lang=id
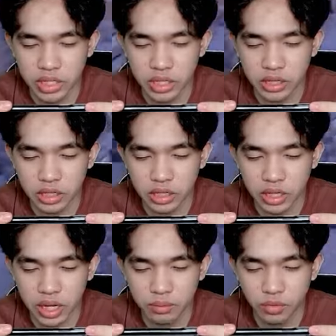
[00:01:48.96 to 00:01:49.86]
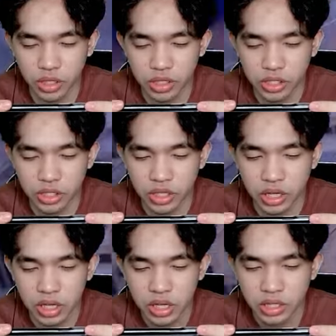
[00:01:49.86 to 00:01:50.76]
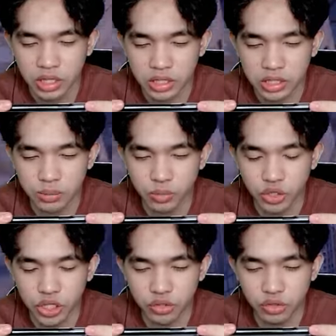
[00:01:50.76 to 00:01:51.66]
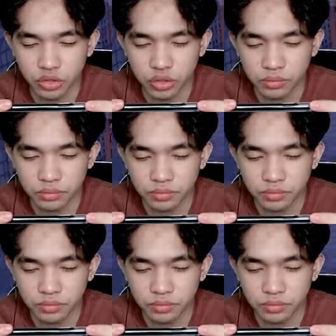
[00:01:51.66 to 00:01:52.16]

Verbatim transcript: ngejar kita kita kabur guys kita kita sembunyi dulu